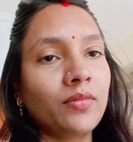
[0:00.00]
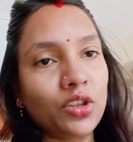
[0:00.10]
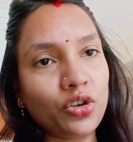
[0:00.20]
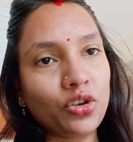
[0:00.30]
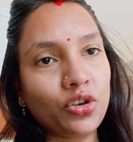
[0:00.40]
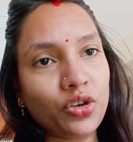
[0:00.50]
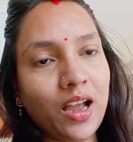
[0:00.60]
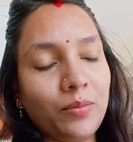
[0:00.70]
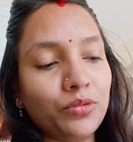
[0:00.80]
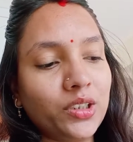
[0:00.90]
तो कल
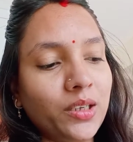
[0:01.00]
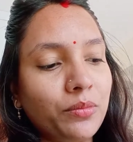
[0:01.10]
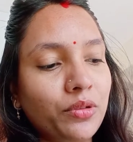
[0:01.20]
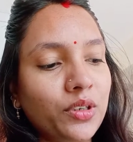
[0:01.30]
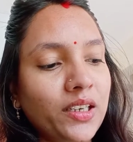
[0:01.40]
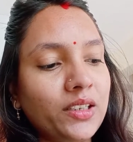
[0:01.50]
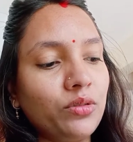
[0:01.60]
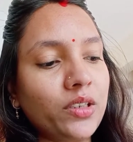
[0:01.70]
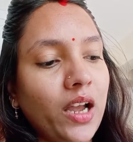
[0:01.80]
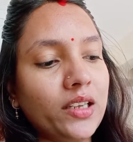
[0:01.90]
शाम को ये बोल रहे
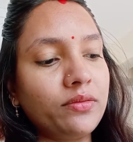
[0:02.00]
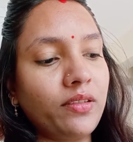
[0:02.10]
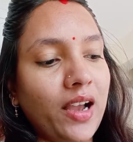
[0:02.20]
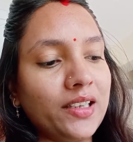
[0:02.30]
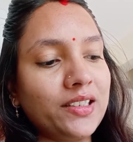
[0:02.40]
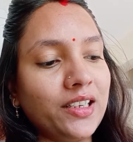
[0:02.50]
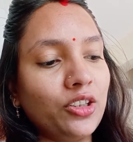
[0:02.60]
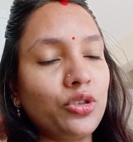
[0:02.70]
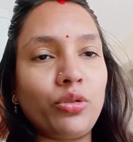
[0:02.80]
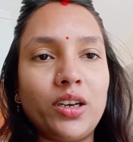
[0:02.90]
हैं कि उनका आज फास्ट
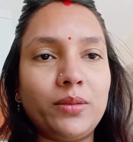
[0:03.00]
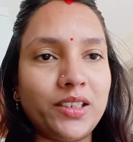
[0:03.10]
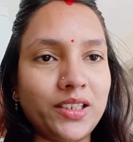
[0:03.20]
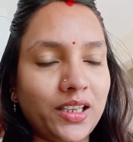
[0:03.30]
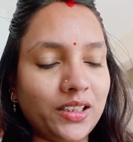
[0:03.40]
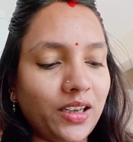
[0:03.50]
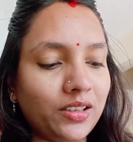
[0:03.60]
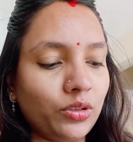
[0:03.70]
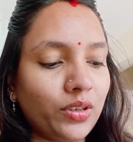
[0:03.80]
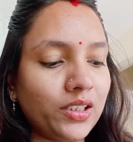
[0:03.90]
है तो छोले बन
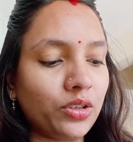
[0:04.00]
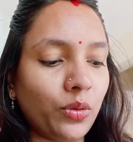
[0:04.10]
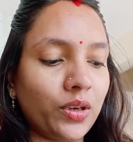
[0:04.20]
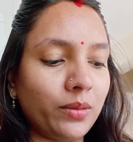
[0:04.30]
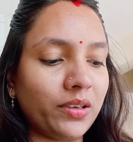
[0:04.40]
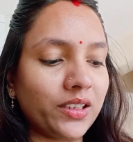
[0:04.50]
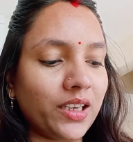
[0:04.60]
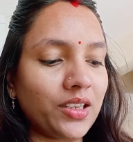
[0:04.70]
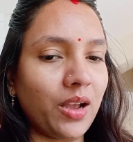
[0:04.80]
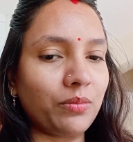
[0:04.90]
जाता है तो कल छोले
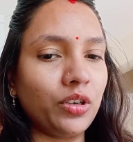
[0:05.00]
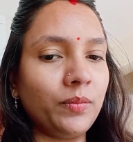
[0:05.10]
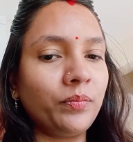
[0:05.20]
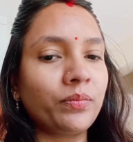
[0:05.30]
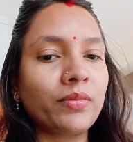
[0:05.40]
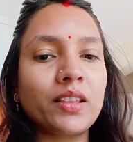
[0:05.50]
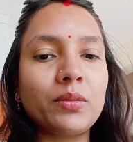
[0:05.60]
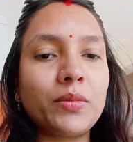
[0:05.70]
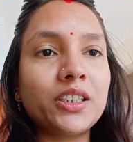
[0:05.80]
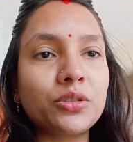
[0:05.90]
बन गया शाम को
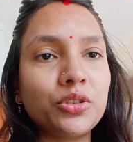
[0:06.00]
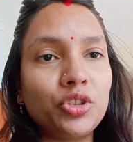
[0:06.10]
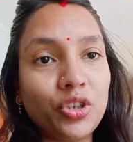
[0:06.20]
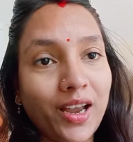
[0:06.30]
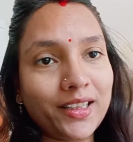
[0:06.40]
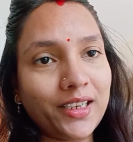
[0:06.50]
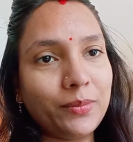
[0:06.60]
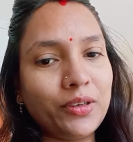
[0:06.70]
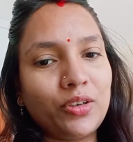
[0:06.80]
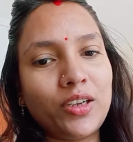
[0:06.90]
तो मटर कुछ ज़्यादा
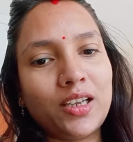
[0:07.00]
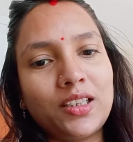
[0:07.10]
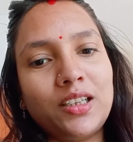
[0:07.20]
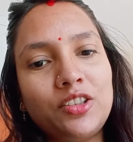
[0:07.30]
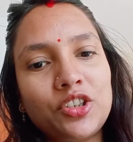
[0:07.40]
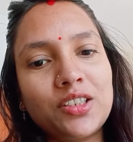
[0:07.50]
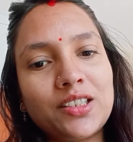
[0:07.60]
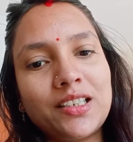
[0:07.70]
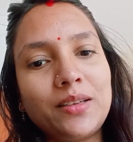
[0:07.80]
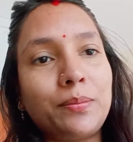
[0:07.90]
ही भिगोया था तो
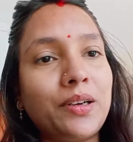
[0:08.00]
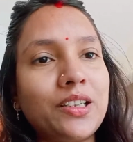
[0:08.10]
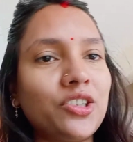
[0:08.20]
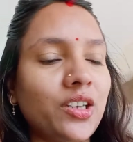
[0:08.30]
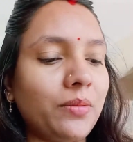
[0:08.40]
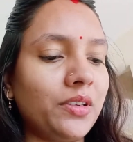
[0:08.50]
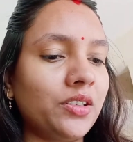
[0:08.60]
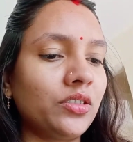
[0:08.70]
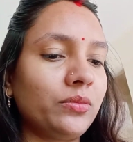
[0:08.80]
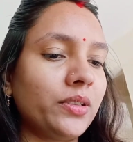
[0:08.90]
जिसके लिए बच गया
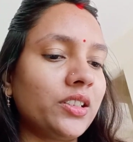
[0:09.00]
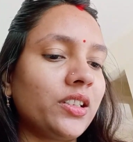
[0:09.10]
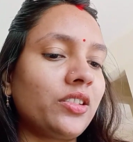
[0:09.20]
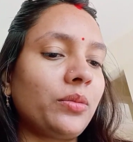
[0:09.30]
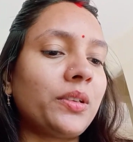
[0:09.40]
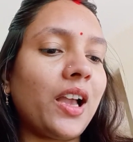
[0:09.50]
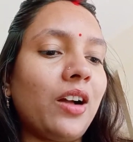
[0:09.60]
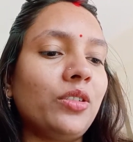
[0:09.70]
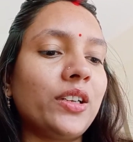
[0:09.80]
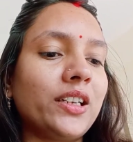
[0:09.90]
मटर तो बच गया तब तो
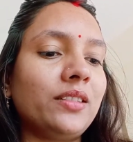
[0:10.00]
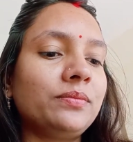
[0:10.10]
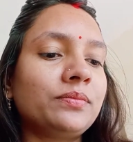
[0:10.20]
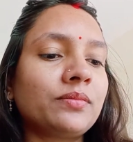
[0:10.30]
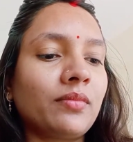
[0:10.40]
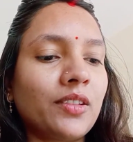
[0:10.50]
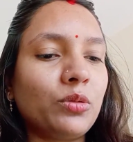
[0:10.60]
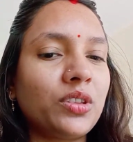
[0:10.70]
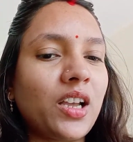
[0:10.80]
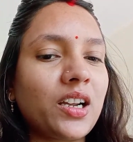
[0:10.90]
क्या होएगा
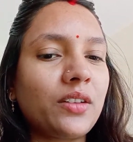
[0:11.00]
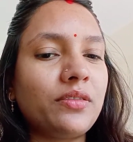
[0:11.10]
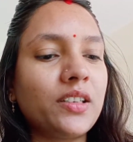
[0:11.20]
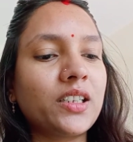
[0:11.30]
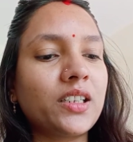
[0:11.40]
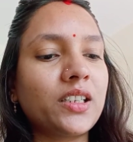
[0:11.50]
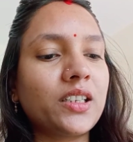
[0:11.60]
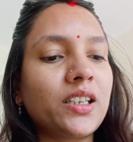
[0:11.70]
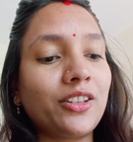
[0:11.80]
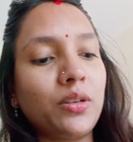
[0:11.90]
उतना का फिर
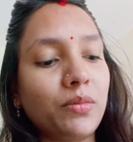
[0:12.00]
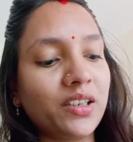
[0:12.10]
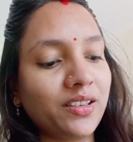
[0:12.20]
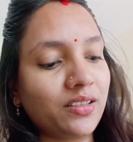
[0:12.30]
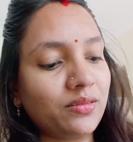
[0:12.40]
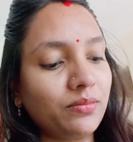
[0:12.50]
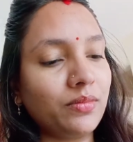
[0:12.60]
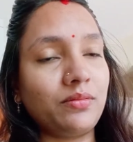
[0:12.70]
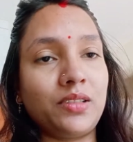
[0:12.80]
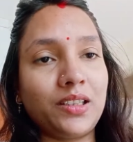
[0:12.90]
कल को ही मटर
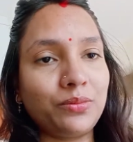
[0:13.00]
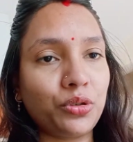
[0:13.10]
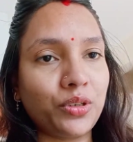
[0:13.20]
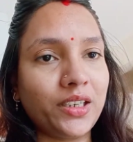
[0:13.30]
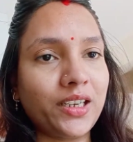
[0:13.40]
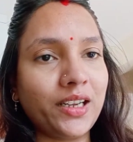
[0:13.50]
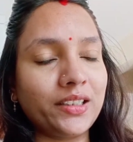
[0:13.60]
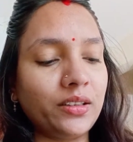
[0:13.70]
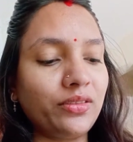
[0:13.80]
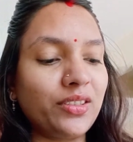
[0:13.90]
मतलब छोले
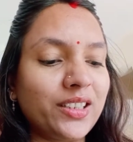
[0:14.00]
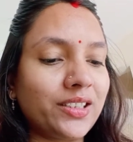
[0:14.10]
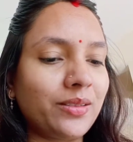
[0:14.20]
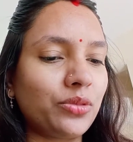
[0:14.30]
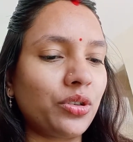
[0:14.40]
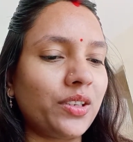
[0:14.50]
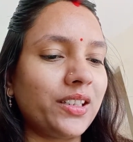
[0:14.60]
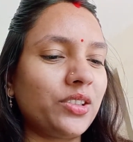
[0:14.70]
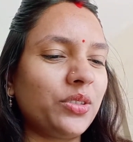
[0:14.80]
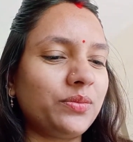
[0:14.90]
खाए थे फिर इस टाइम
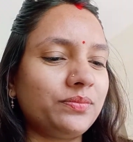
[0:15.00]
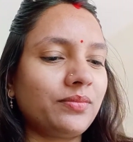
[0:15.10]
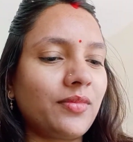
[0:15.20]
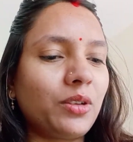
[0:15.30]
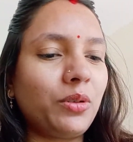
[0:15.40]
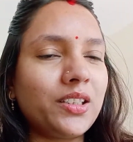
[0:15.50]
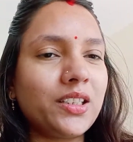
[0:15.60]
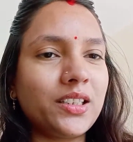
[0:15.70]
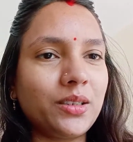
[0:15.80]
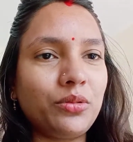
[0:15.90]
छोले तो
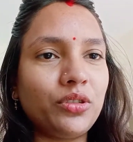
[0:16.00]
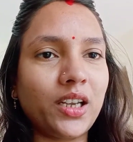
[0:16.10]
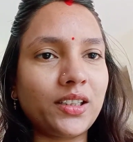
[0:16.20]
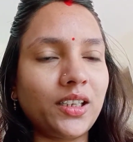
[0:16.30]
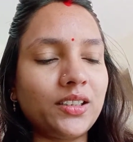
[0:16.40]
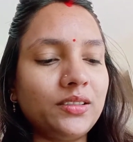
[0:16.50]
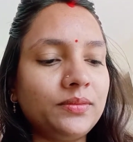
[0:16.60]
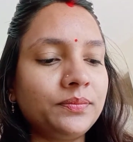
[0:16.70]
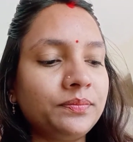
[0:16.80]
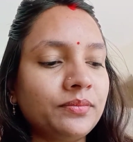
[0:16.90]
थोड़ा सा अजीब हो जाता है
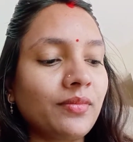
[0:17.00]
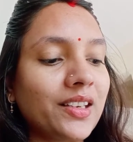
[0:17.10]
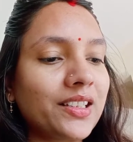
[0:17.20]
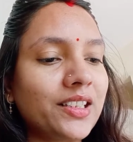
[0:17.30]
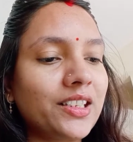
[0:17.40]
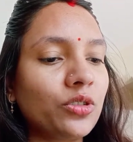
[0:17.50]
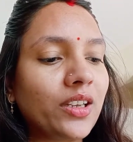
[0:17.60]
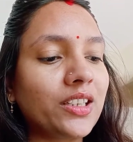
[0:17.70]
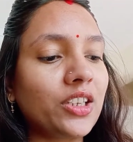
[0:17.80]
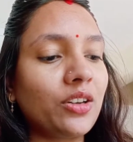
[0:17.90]
ना इसलिए
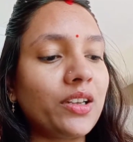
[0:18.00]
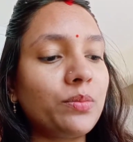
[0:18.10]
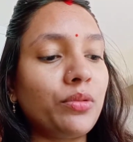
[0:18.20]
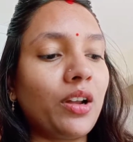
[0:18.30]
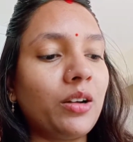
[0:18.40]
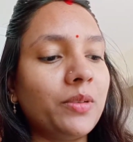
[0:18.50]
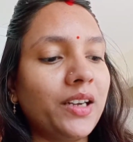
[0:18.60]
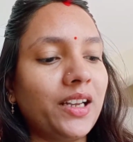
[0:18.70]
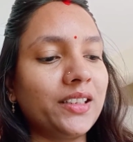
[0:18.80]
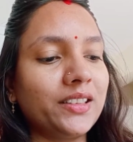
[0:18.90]
सोचा कि चलो आज
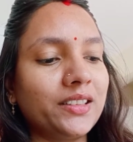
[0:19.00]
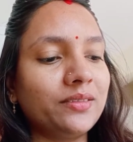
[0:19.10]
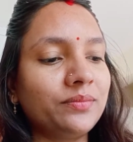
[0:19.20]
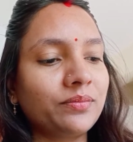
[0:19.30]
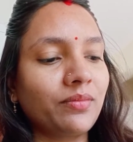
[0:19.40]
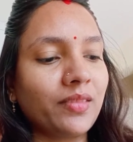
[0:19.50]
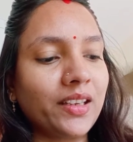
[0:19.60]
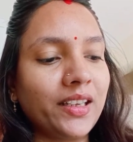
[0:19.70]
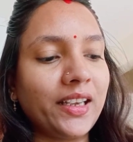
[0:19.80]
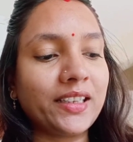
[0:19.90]
पुलाव बना लेते हैं
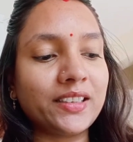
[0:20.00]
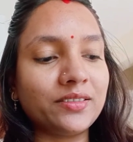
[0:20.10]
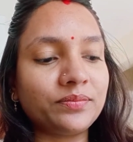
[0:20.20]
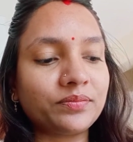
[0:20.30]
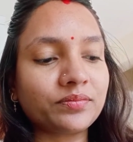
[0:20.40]
एक